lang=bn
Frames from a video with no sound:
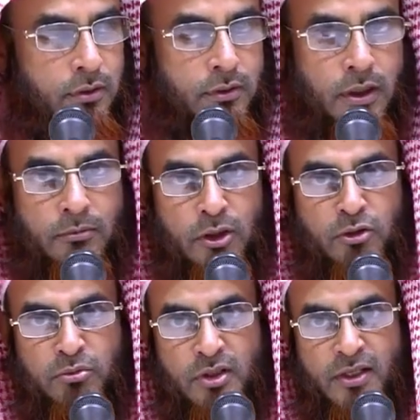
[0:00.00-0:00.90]

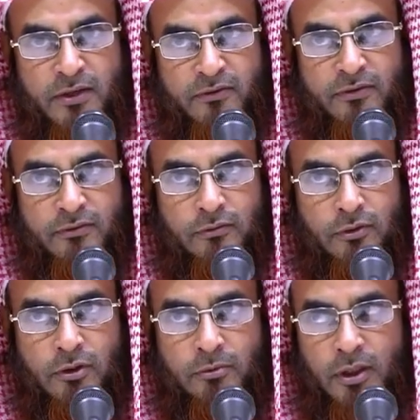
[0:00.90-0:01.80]
দরবাতুন বিশ্বাইফ
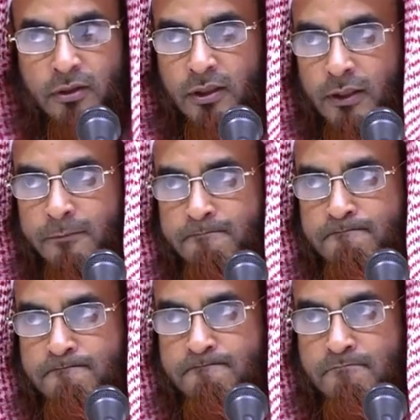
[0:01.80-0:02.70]
তরবারি দিয়ে
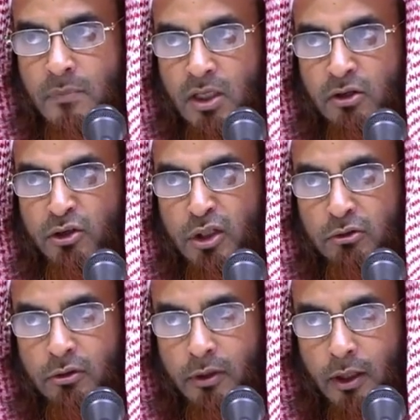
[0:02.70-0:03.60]

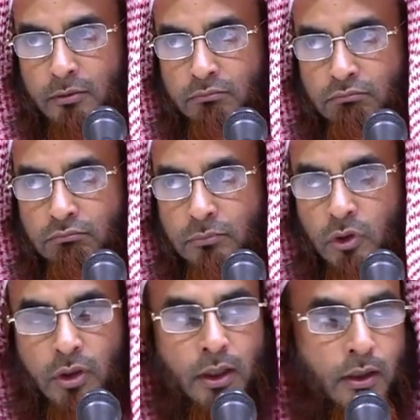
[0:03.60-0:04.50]
দ্বিখণ্ডিত করা
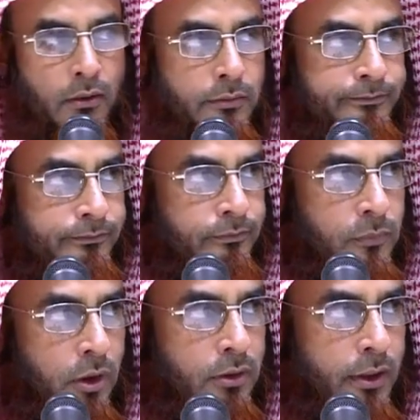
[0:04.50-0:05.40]
উড়িয়ে দেওয়া
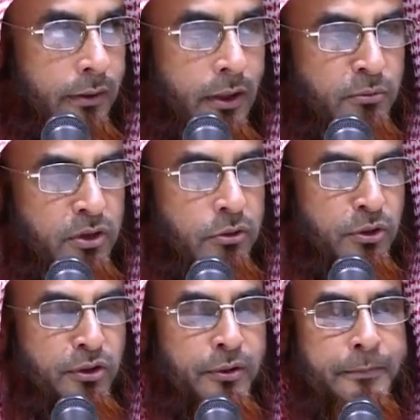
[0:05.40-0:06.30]
হত্যা করা
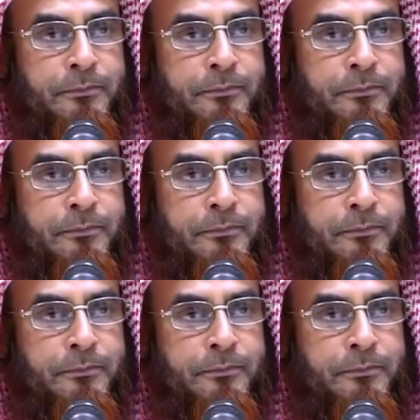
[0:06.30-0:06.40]
মৃত্যুদণ্ড